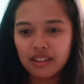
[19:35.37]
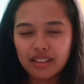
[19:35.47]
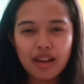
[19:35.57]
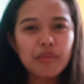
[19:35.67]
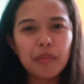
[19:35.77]

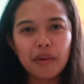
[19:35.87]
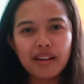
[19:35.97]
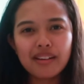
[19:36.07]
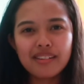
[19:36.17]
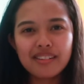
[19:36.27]
Tama
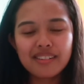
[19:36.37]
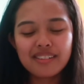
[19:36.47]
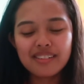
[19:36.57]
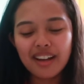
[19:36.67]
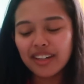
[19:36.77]
ba?
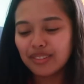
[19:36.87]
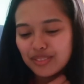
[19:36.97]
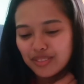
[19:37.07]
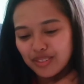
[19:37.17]
I don't